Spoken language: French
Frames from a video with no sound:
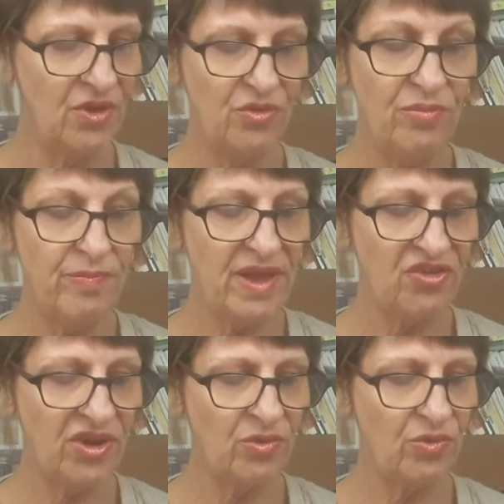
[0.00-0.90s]
D'une
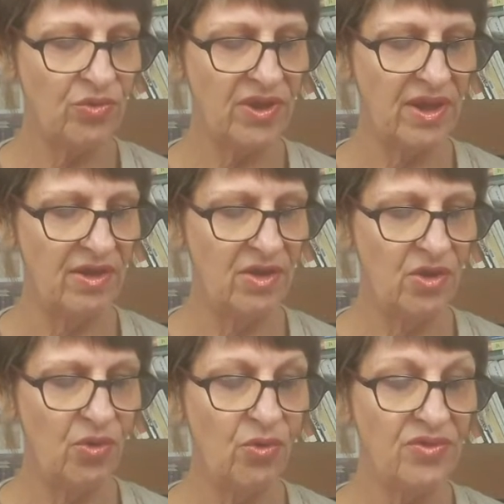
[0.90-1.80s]
page à l'autre,
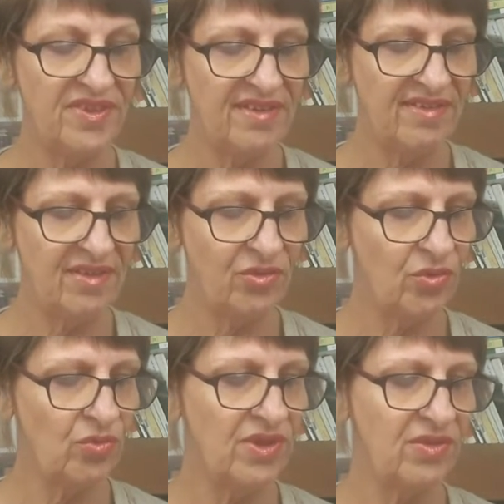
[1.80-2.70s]
on saisit ce
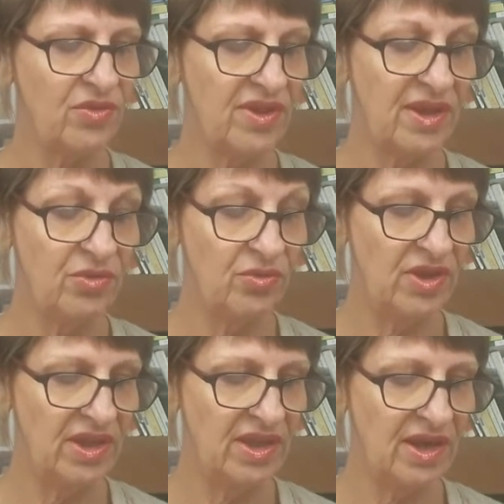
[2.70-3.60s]
qu'on est en train de
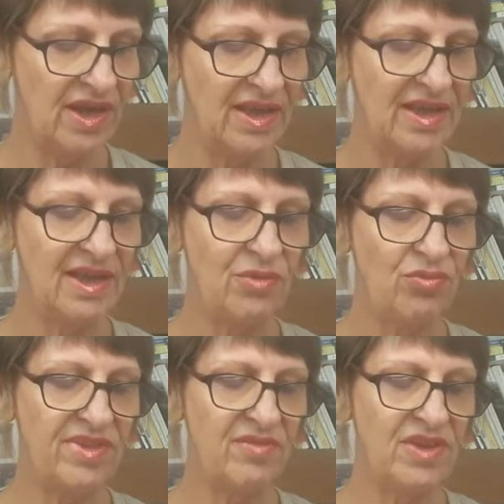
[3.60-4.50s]
lire et qui
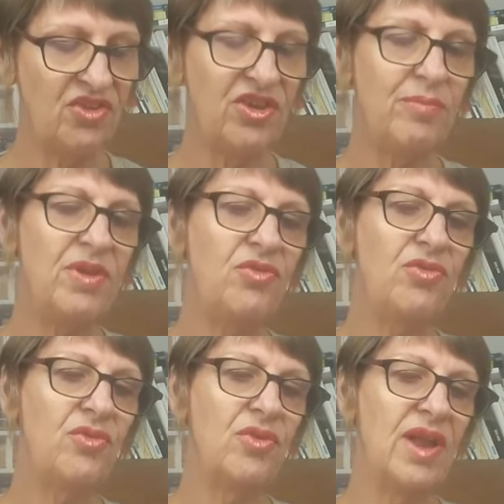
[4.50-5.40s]
nous avait échappé
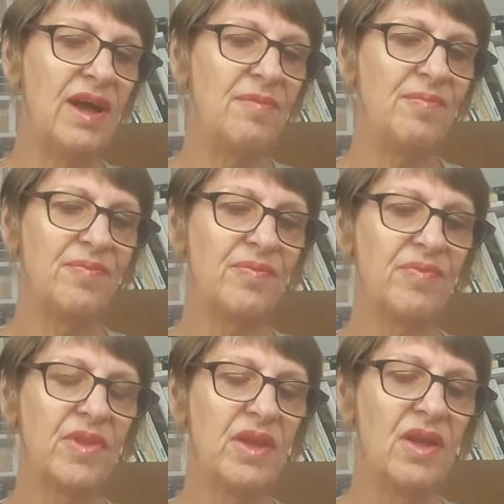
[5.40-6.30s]
jusque-là.
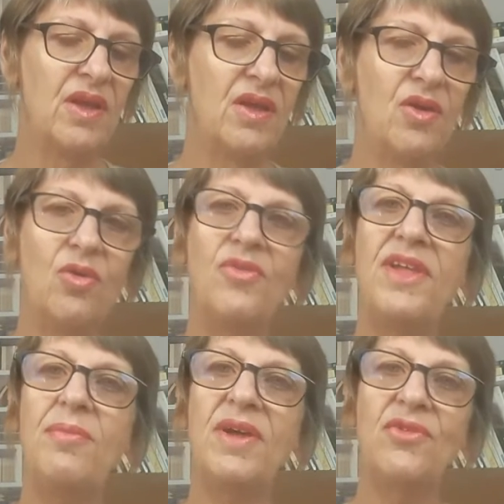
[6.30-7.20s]
On
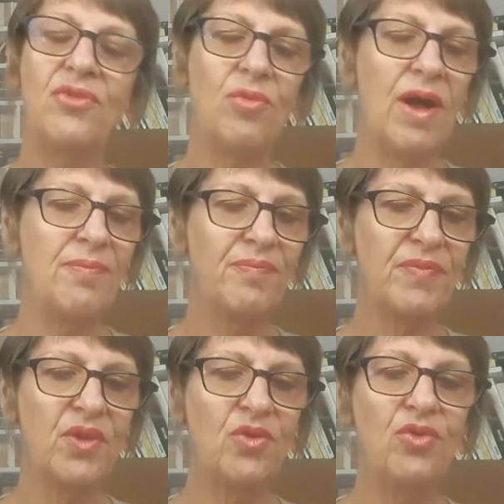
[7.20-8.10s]
s'aperçoit
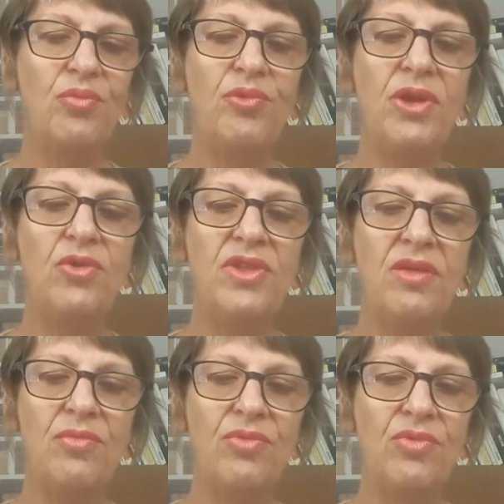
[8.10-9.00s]
que depuis le
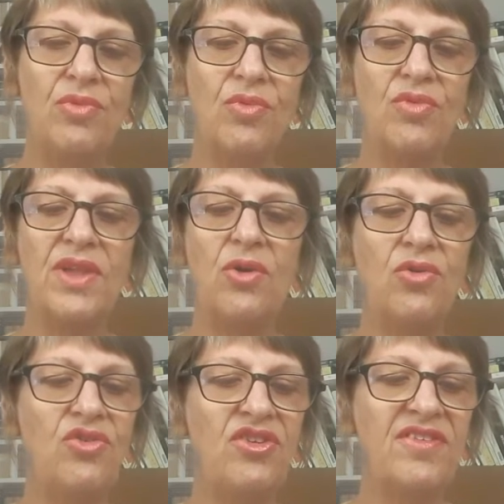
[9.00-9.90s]
début, on a
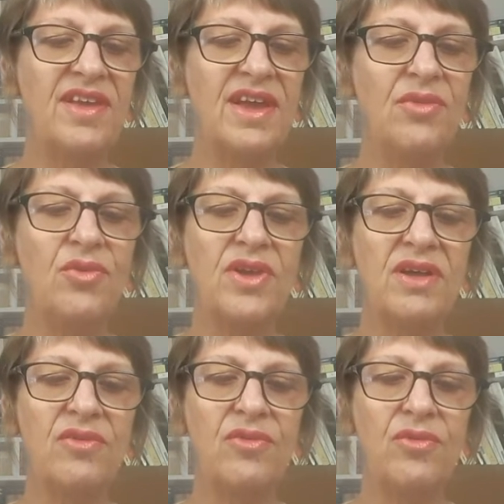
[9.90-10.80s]
enregistré à notre
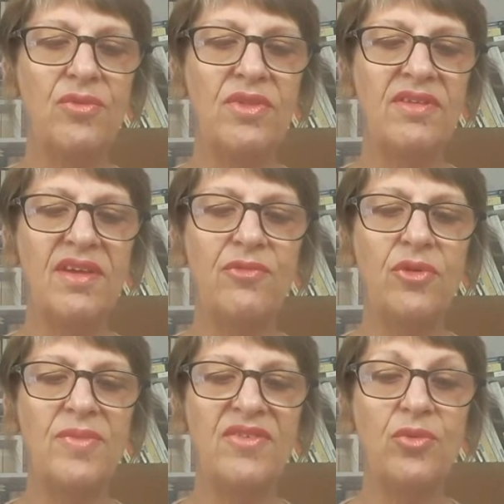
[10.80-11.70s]
insu des
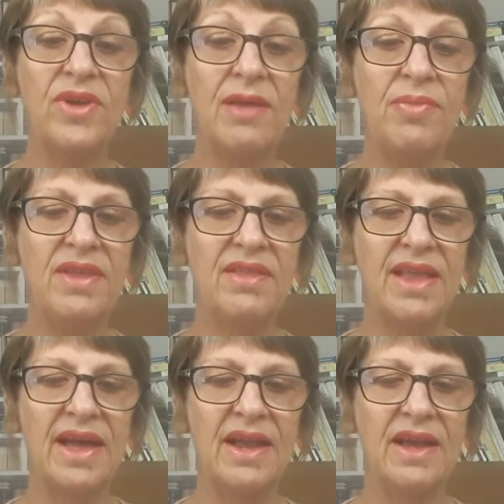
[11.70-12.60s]
informations
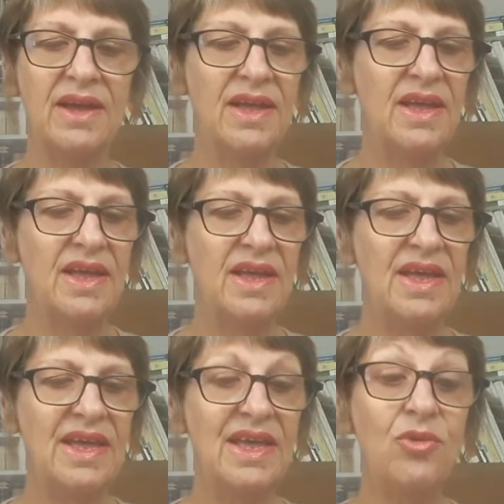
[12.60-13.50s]
capitales
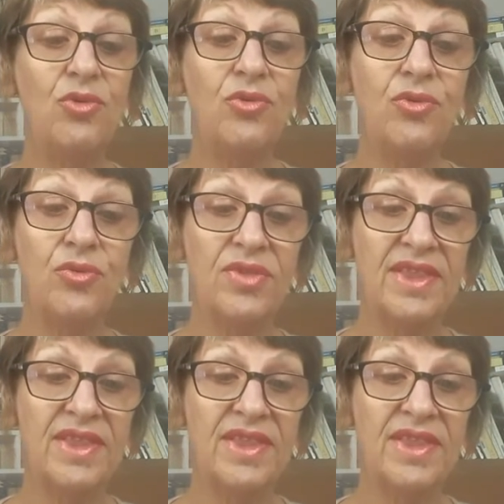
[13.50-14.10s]
et que ce sont